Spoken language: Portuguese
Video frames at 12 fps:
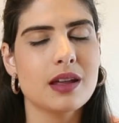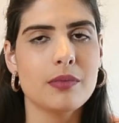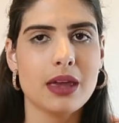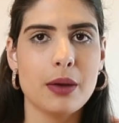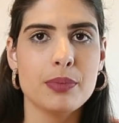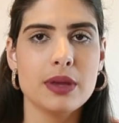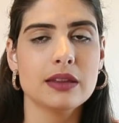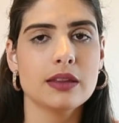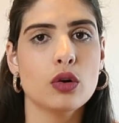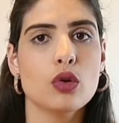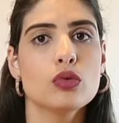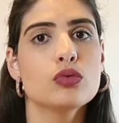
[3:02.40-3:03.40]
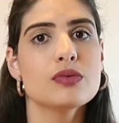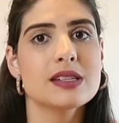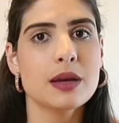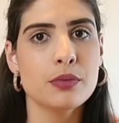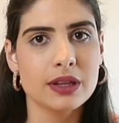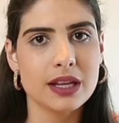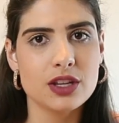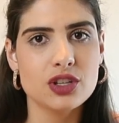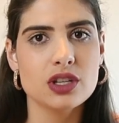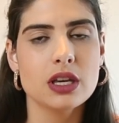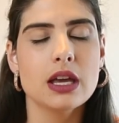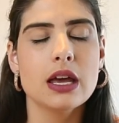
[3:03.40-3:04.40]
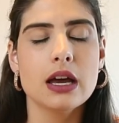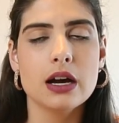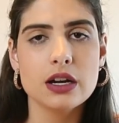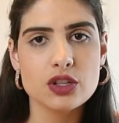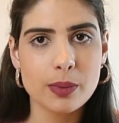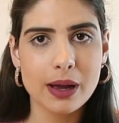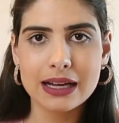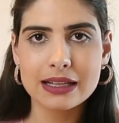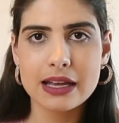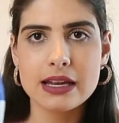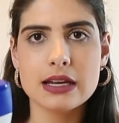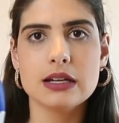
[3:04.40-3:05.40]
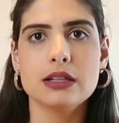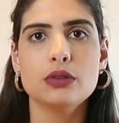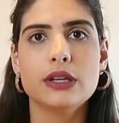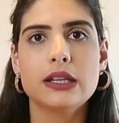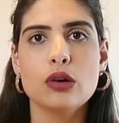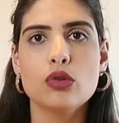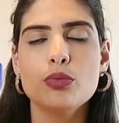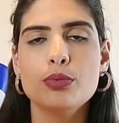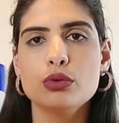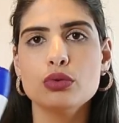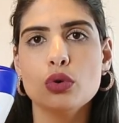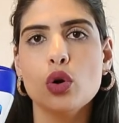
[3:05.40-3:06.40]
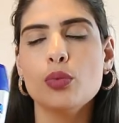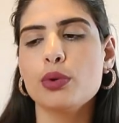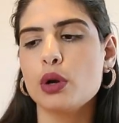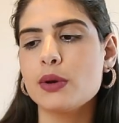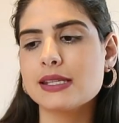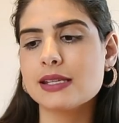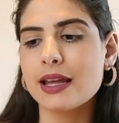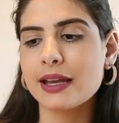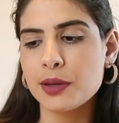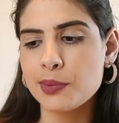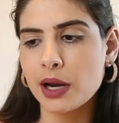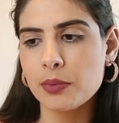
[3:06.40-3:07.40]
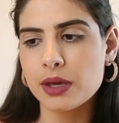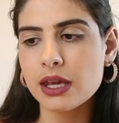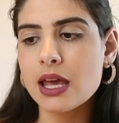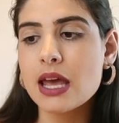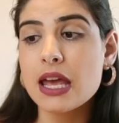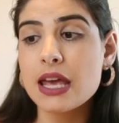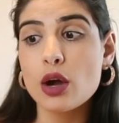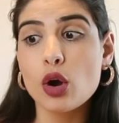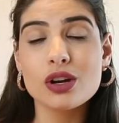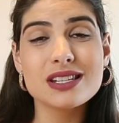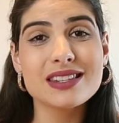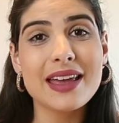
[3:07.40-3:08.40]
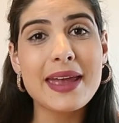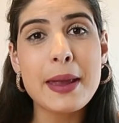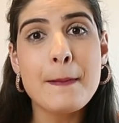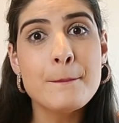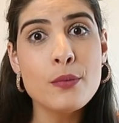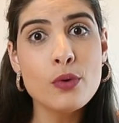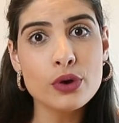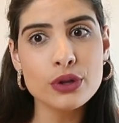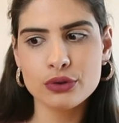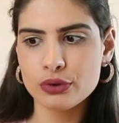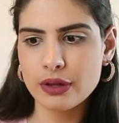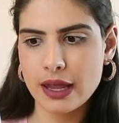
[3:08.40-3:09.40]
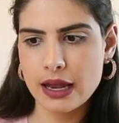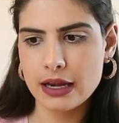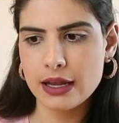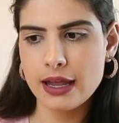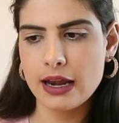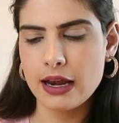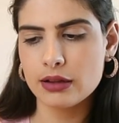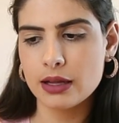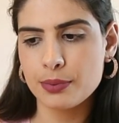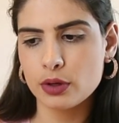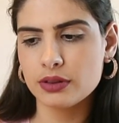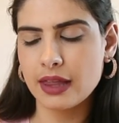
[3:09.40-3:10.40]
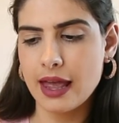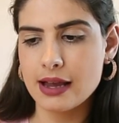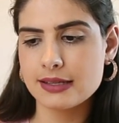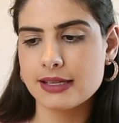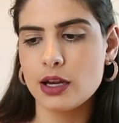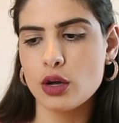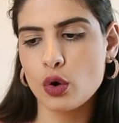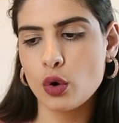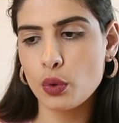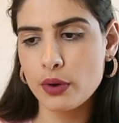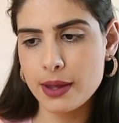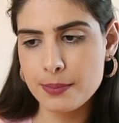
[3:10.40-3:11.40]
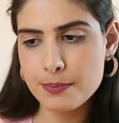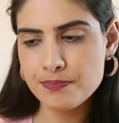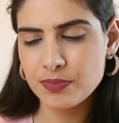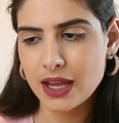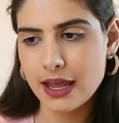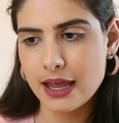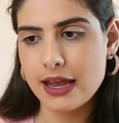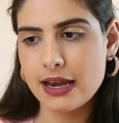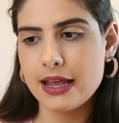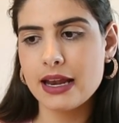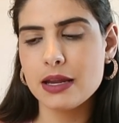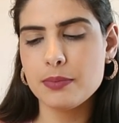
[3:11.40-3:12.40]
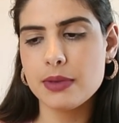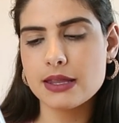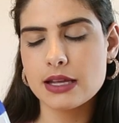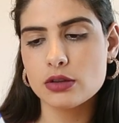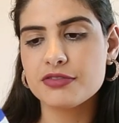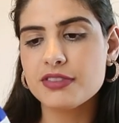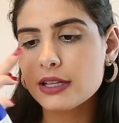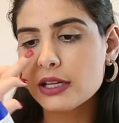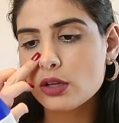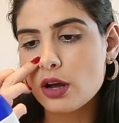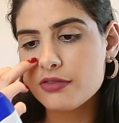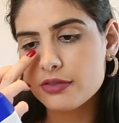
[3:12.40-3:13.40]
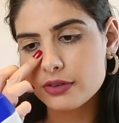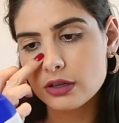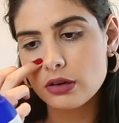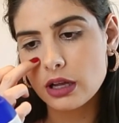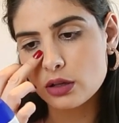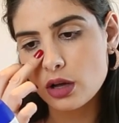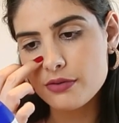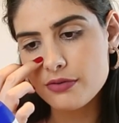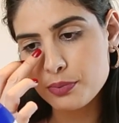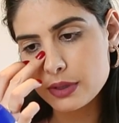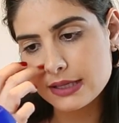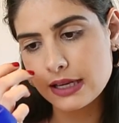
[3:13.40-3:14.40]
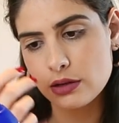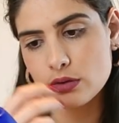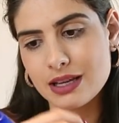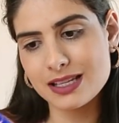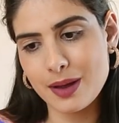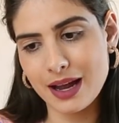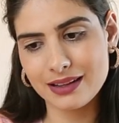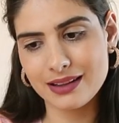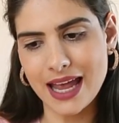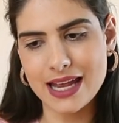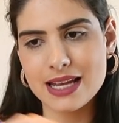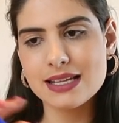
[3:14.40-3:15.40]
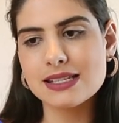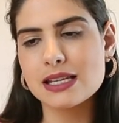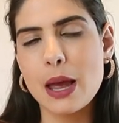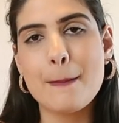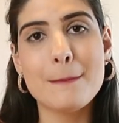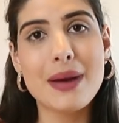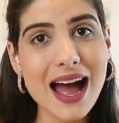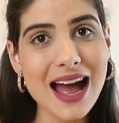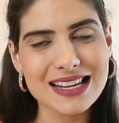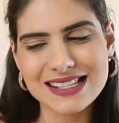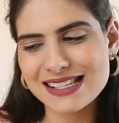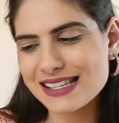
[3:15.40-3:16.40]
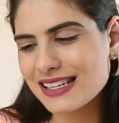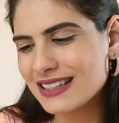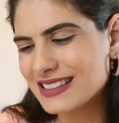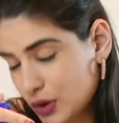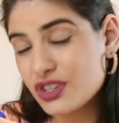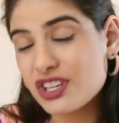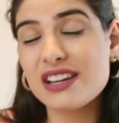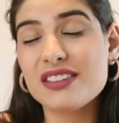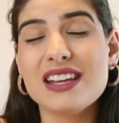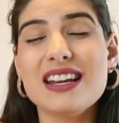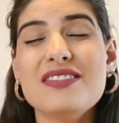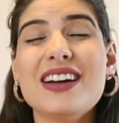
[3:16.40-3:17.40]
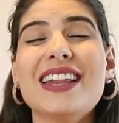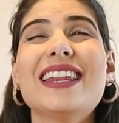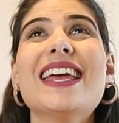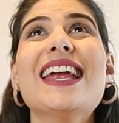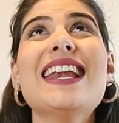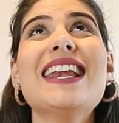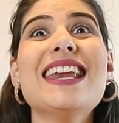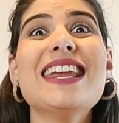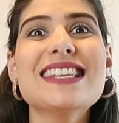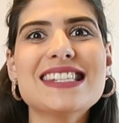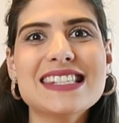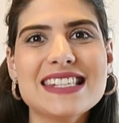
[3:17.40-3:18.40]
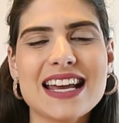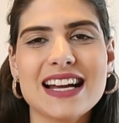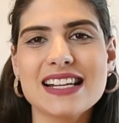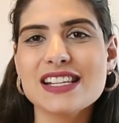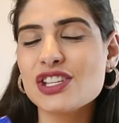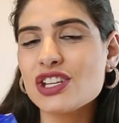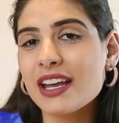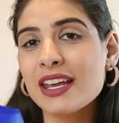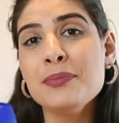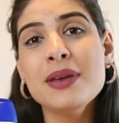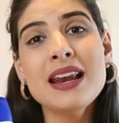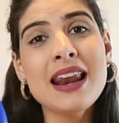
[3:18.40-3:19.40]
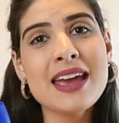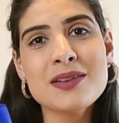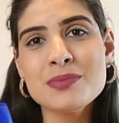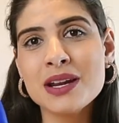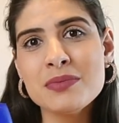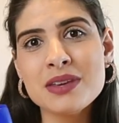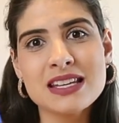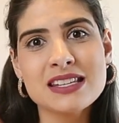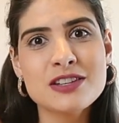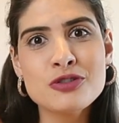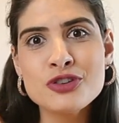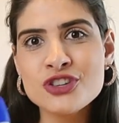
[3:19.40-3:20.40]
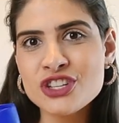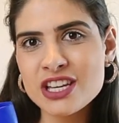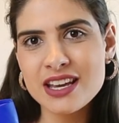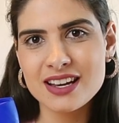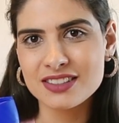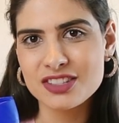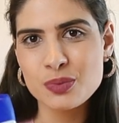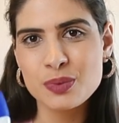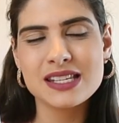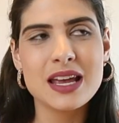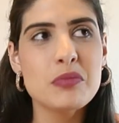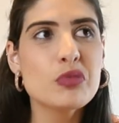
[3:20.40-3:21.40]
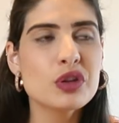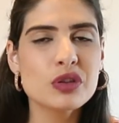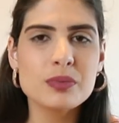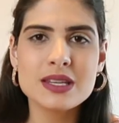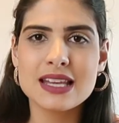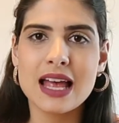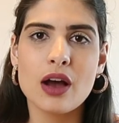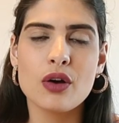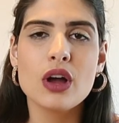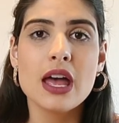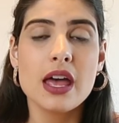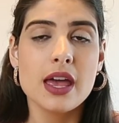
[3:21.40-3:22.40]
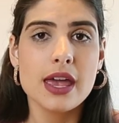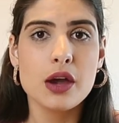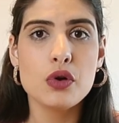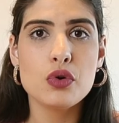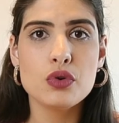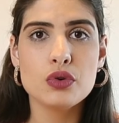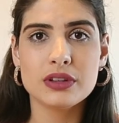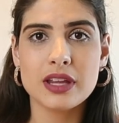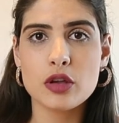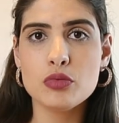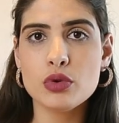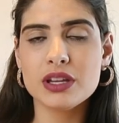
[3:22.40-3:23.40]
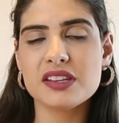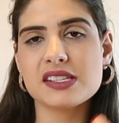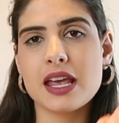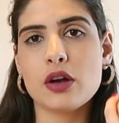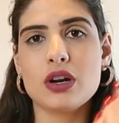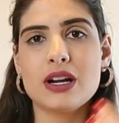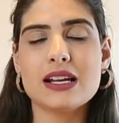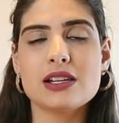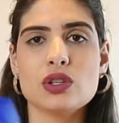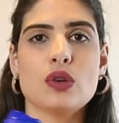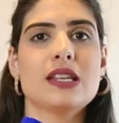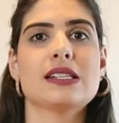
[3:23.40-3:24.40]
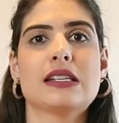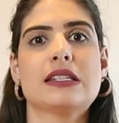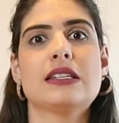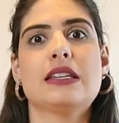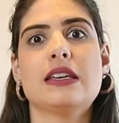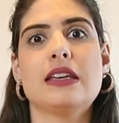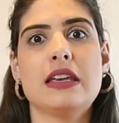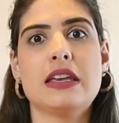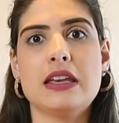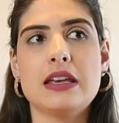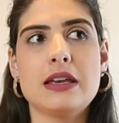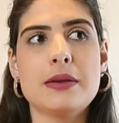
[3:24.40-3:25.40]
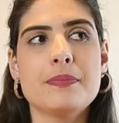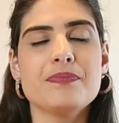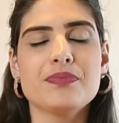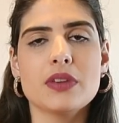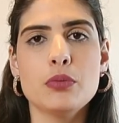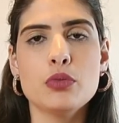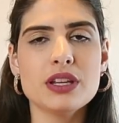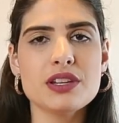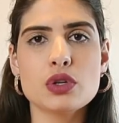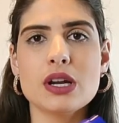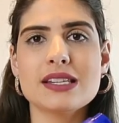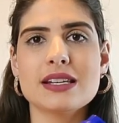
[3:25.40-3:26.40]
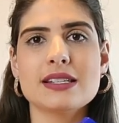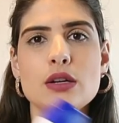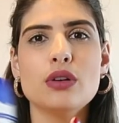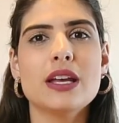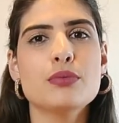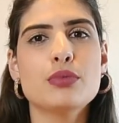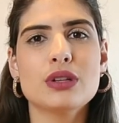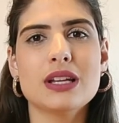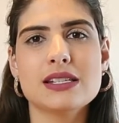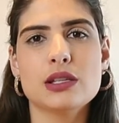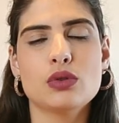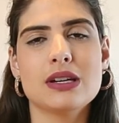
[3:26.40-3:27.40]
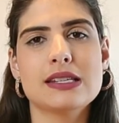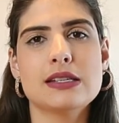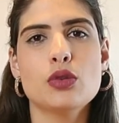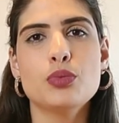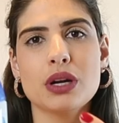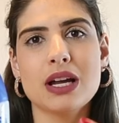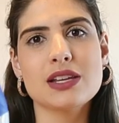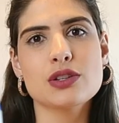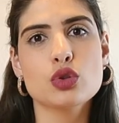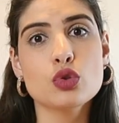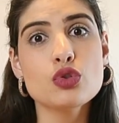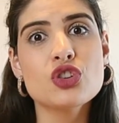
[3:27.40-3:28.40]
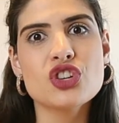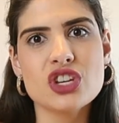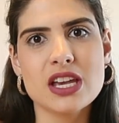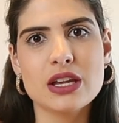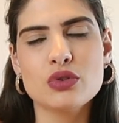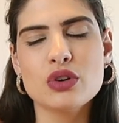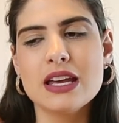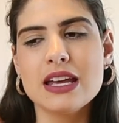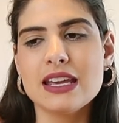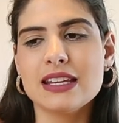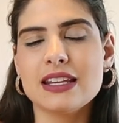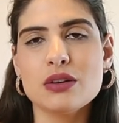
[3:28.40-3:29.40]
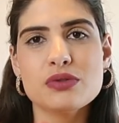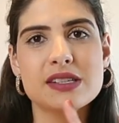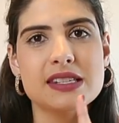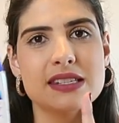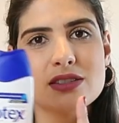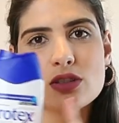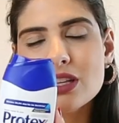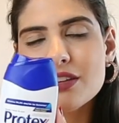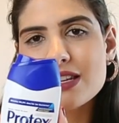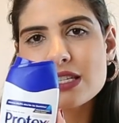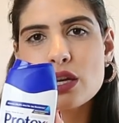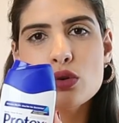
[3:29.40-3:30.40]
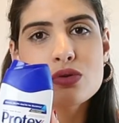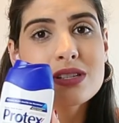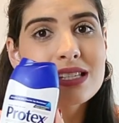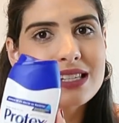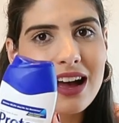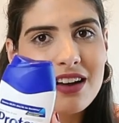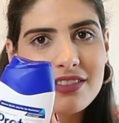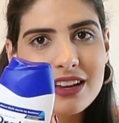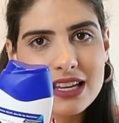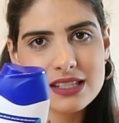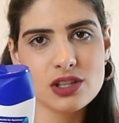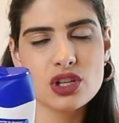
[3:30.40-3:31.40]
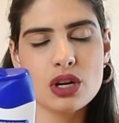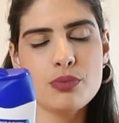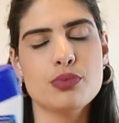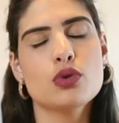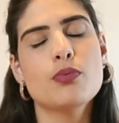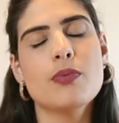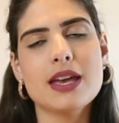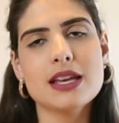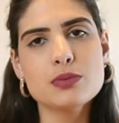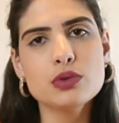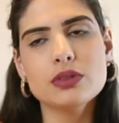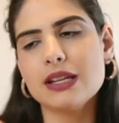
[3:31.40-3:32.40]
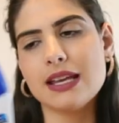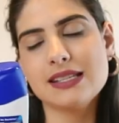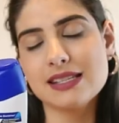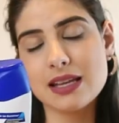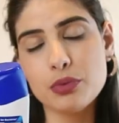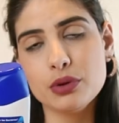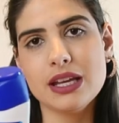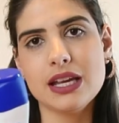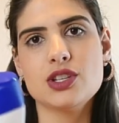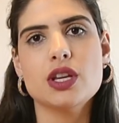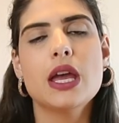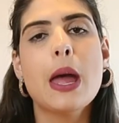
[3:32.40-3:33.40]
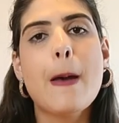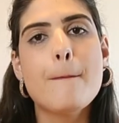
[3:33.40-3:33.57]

da minha pinta com um sabonete antibacteriano, então o Bruno comprou esse daqui pra mim. Eu gostei muito dele, ele é o da Protex, ele é o Cream, ele elimina 99,9% das bactérias, mas o cheiro dele é uma delícia, só que me lembra a minha cirurgia. Tipo assim, é muito bizarro. Eu tenho muitas recordações, assim, e Muitas coisas eu lembro da situação por causa do cheiro. Então, toda vez que eu usava esse shampoo, mesmo esse sabonete,